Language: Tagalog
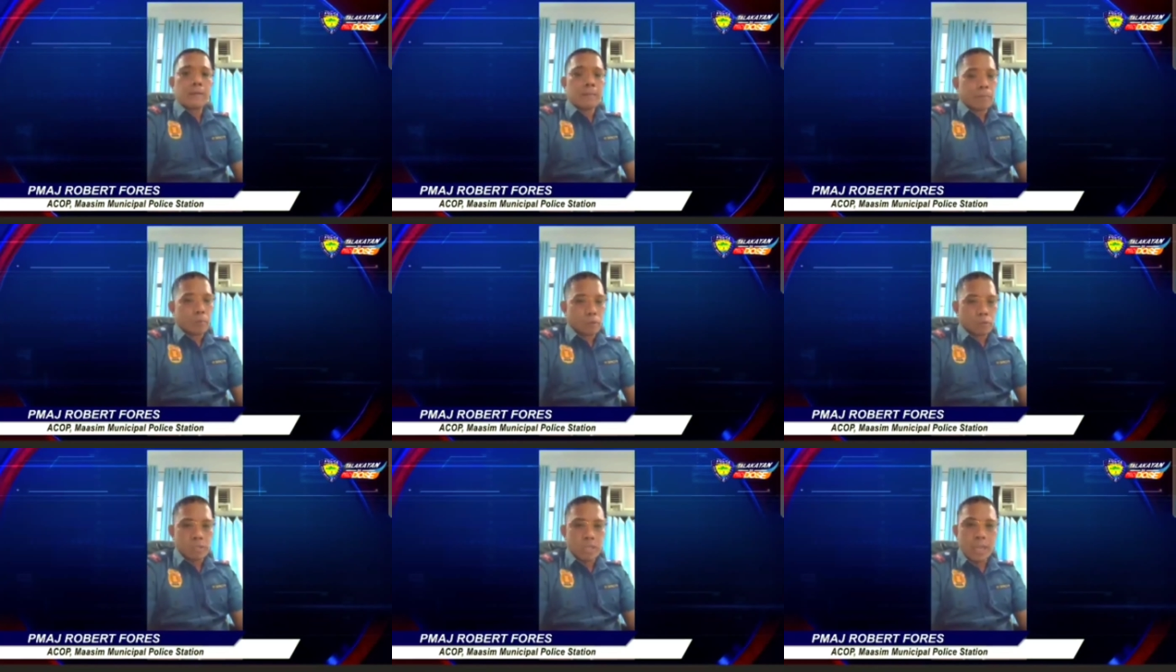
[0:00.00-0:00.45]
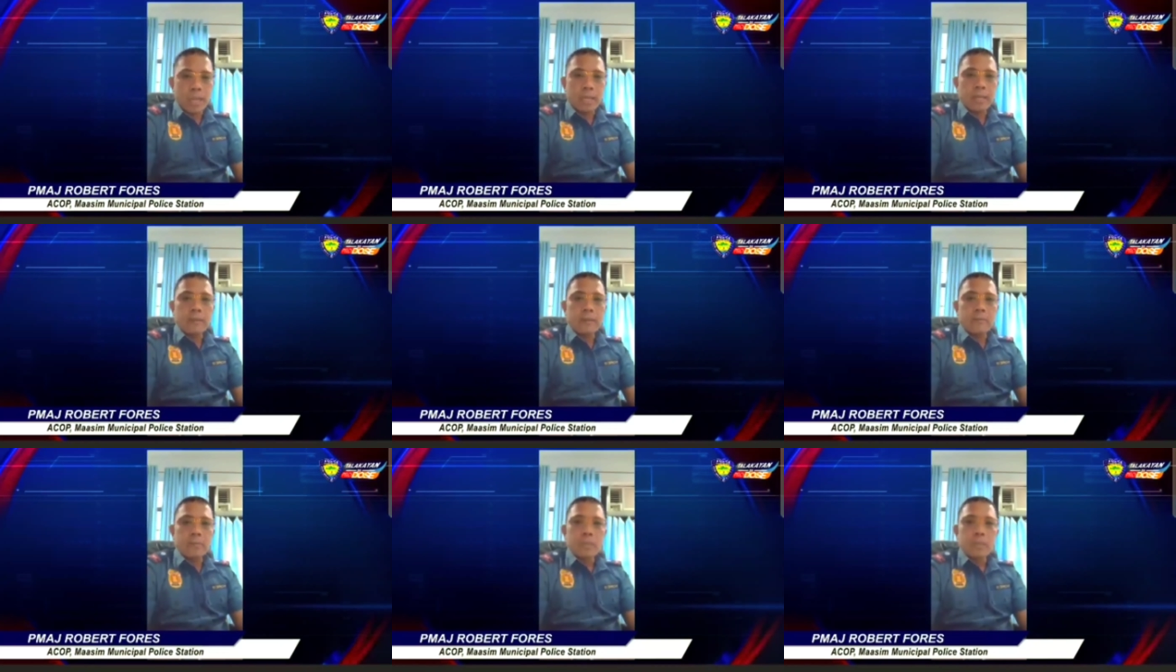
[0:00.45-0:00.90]

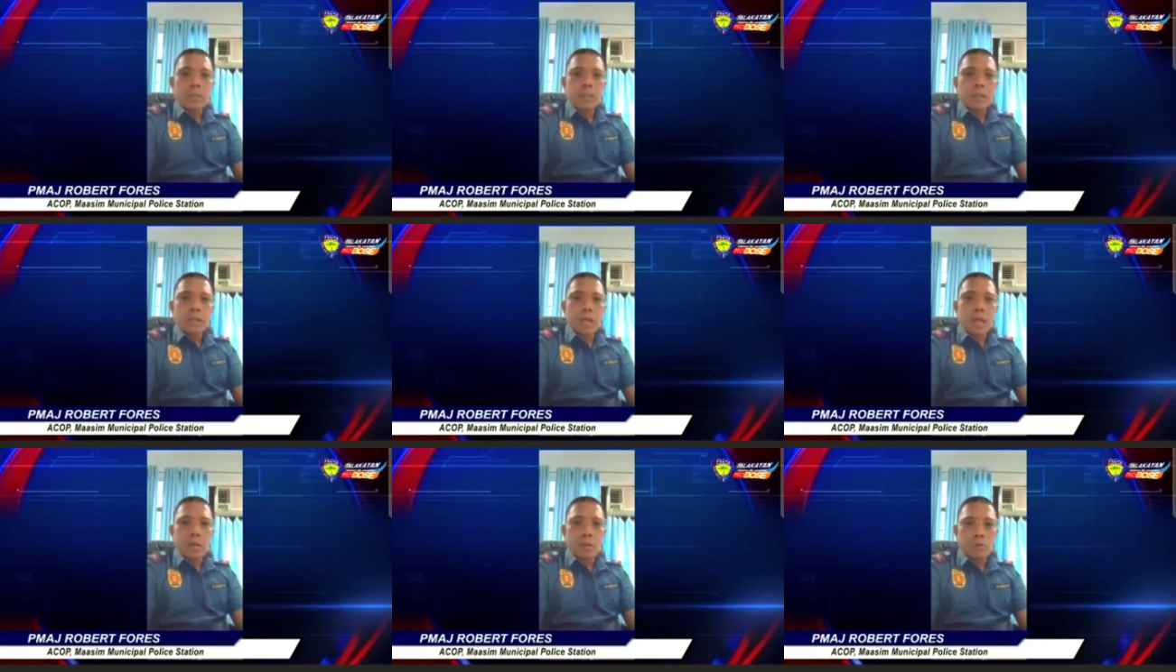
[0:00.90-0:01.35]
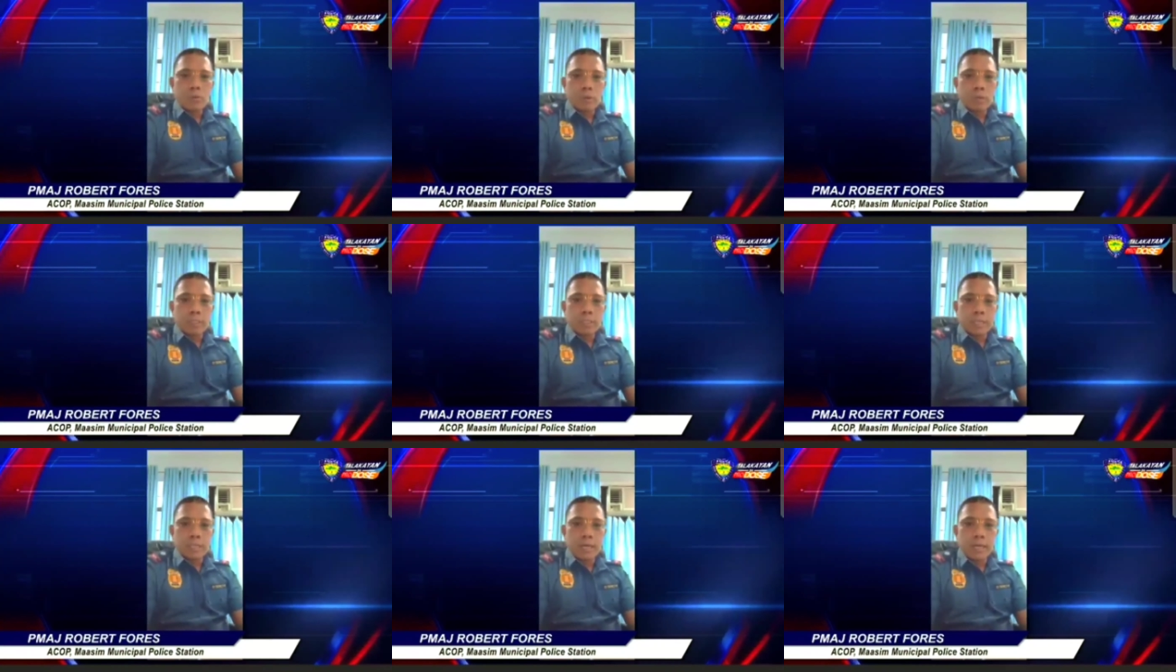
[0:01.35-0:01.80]
protect
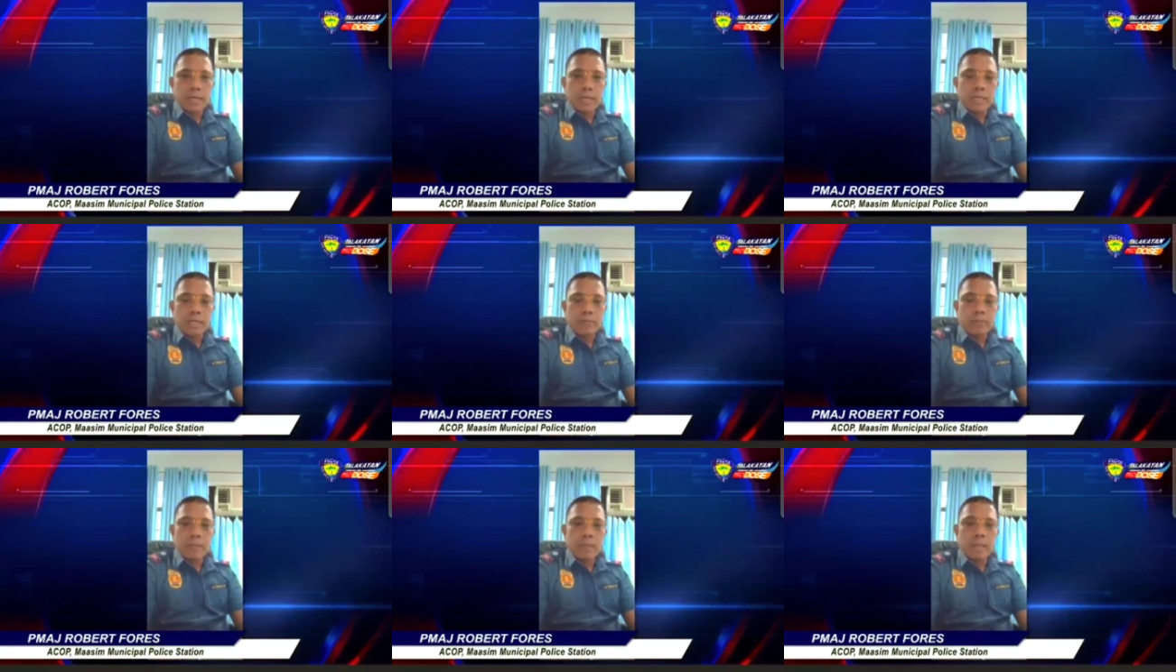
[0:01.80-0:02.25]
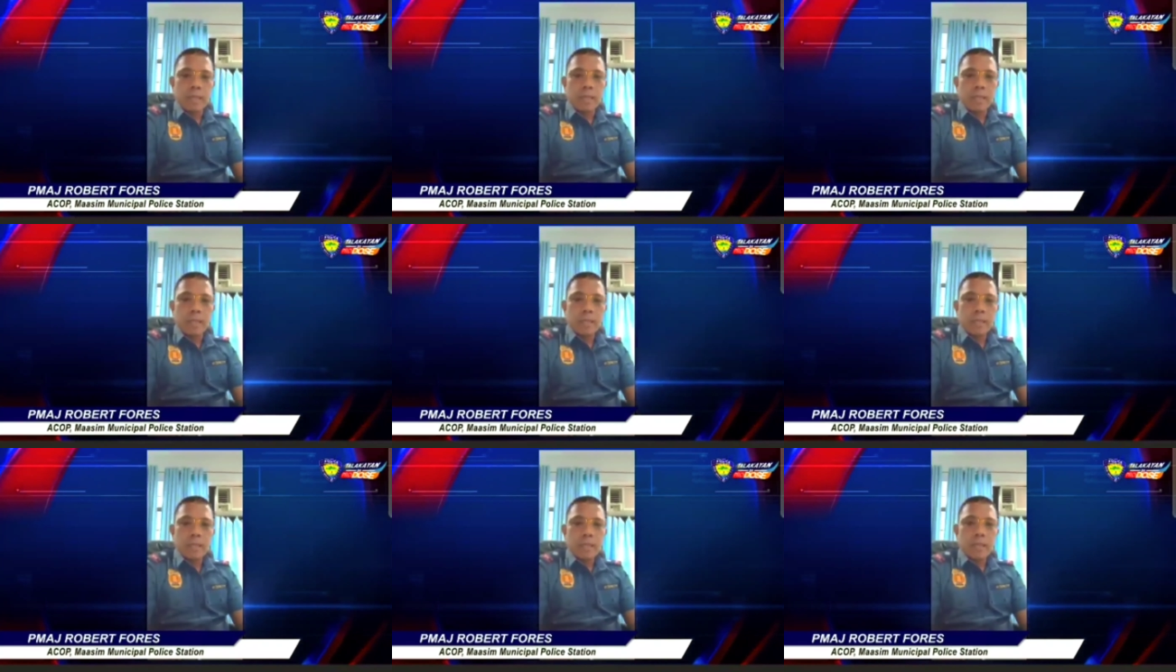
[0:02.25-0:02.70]
our Sarangani Bay
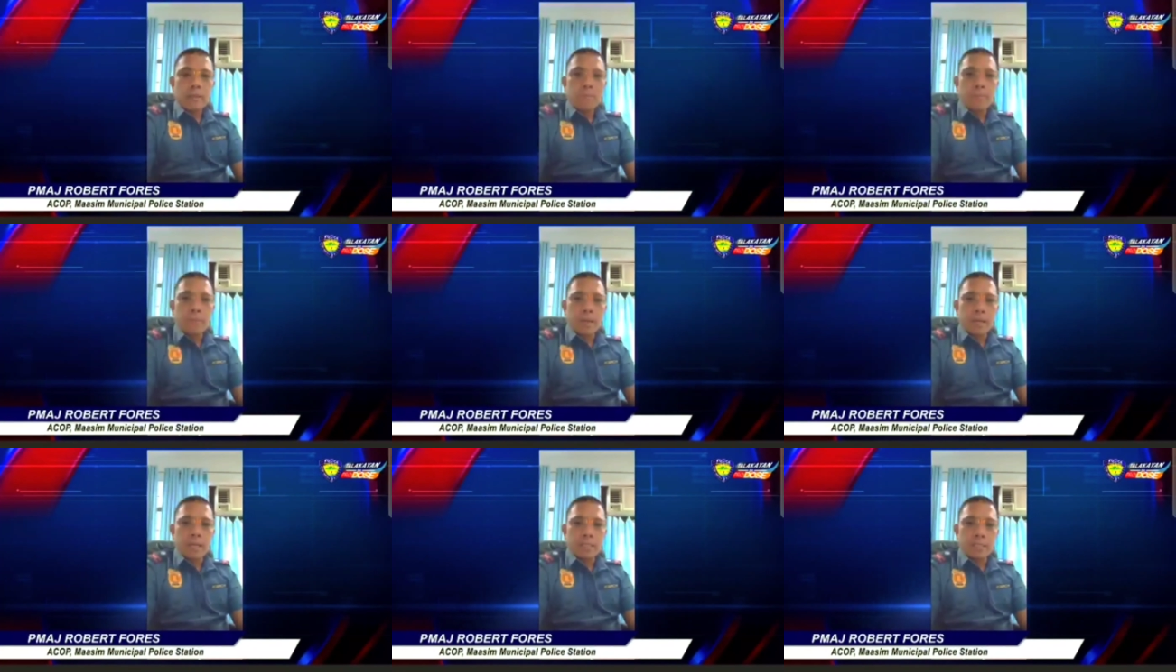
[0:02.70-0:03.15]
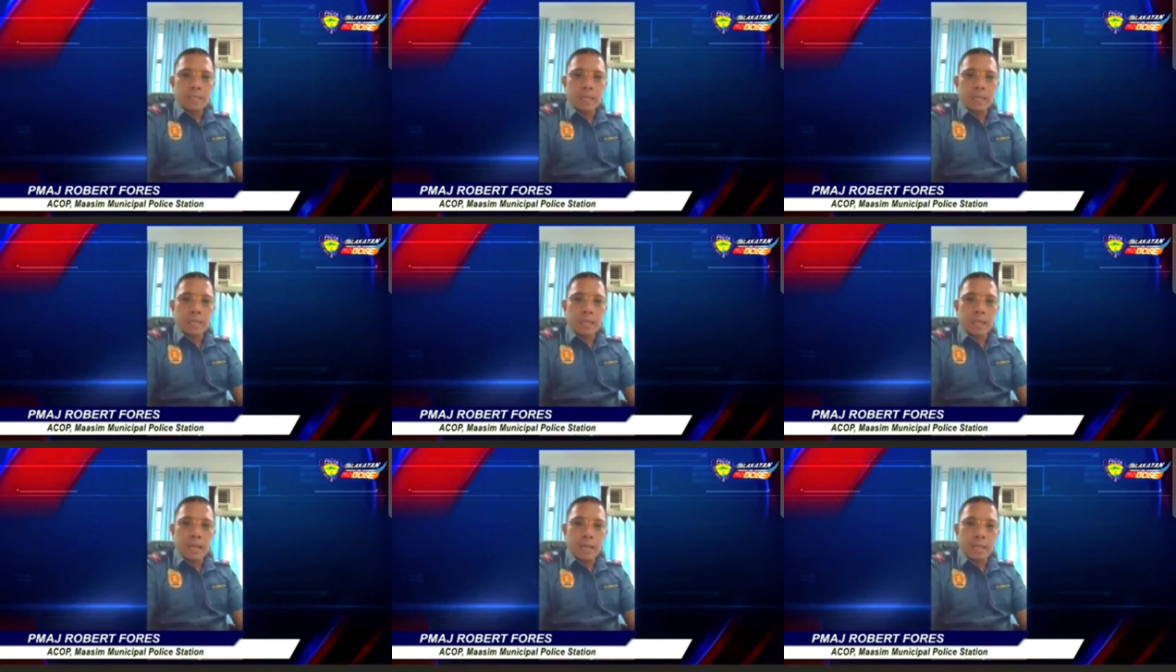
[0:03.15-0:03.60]
para
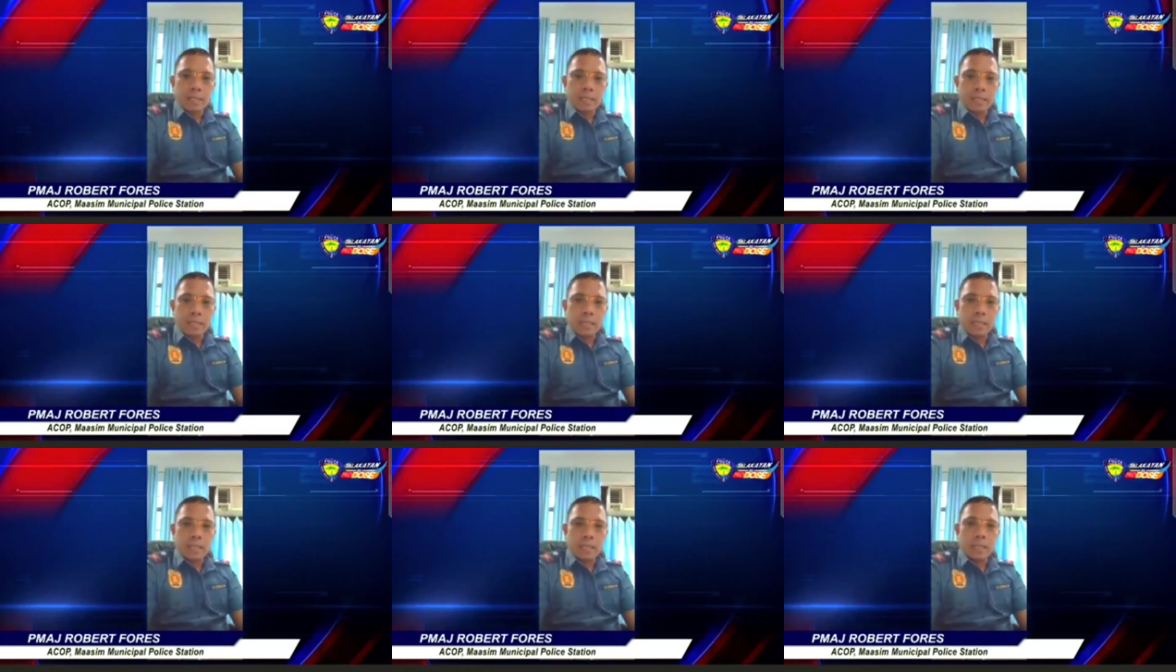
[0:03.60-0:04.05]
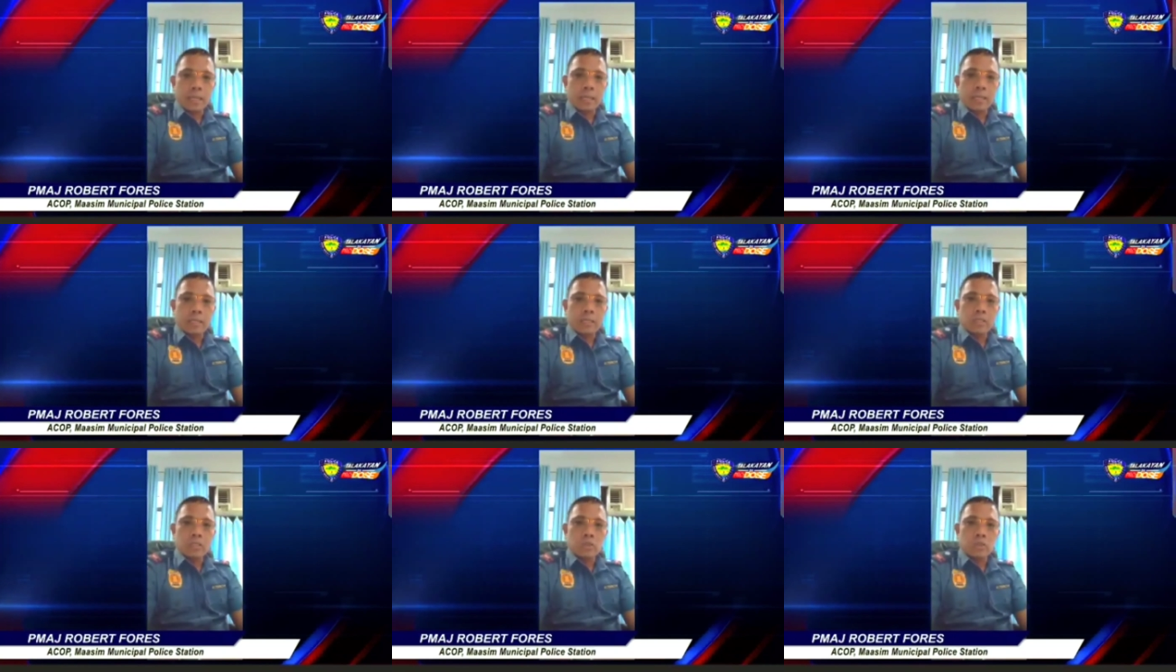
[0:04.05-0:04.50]
sa ating
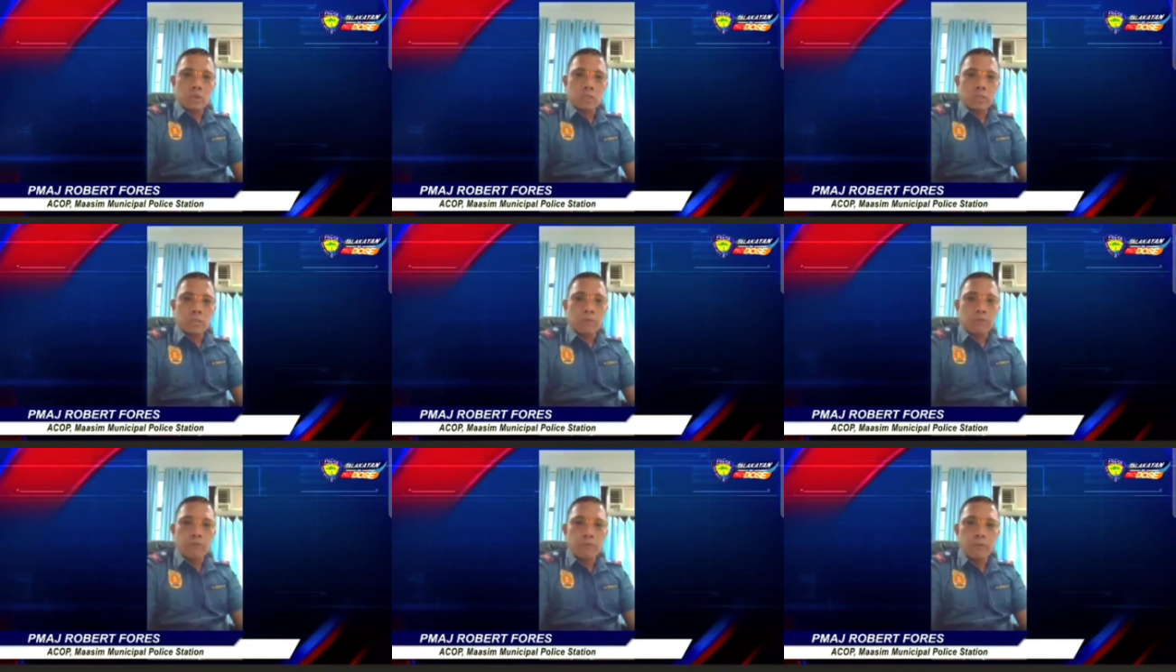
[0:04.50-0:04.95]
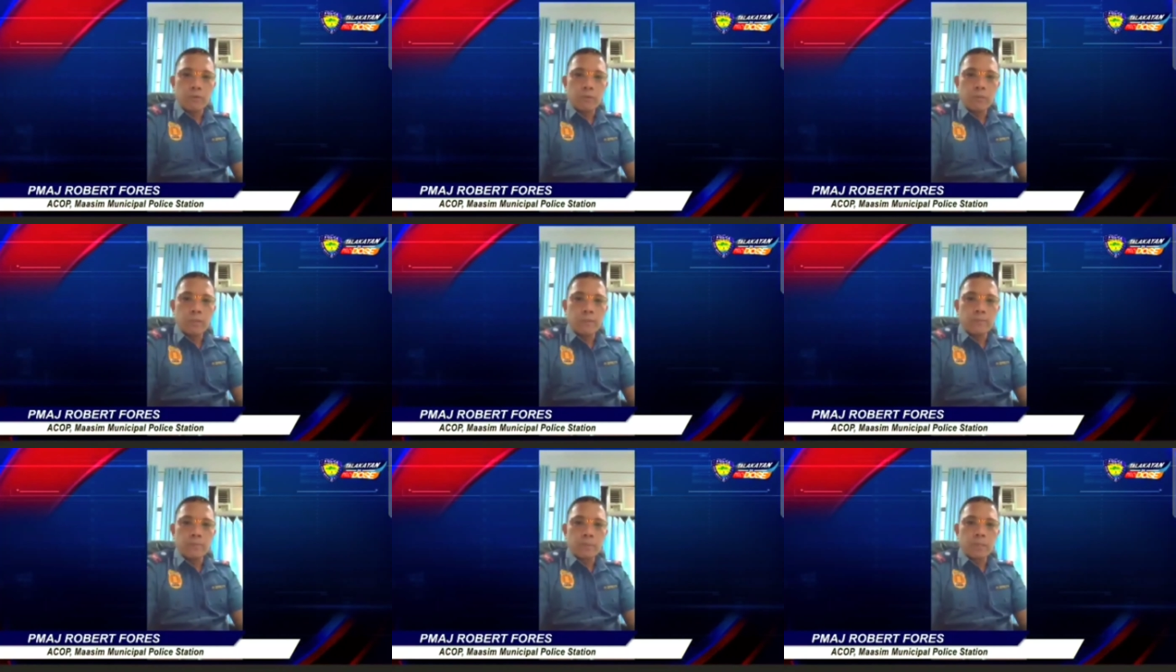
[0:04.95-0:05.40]
uh, source of
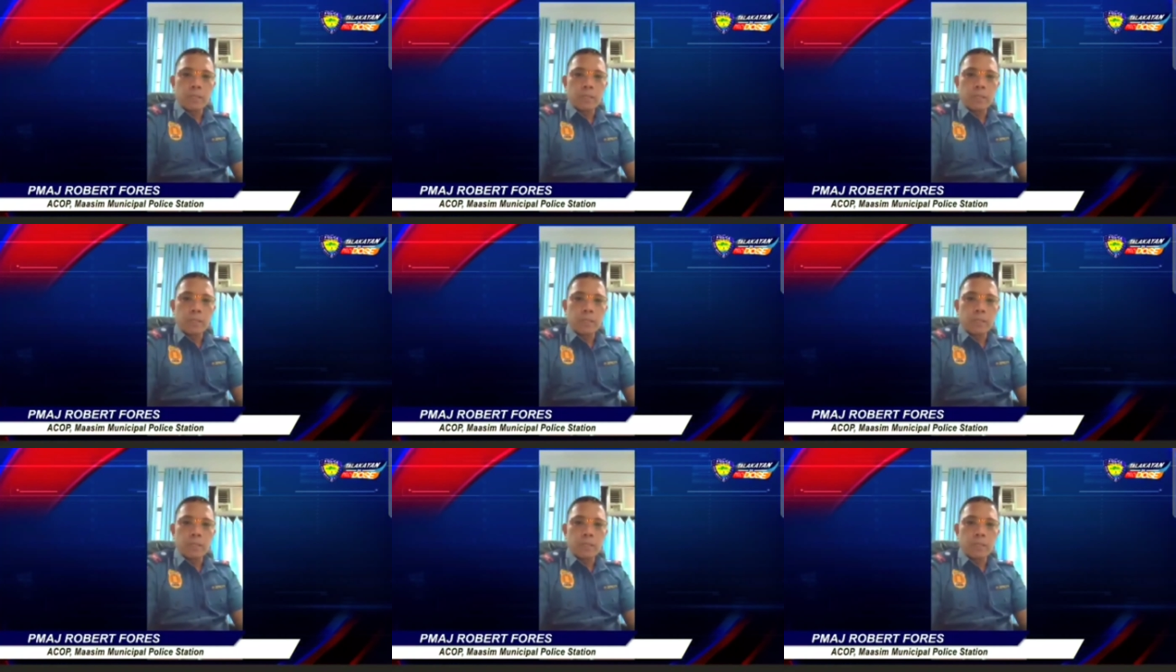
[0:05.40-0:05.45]
food,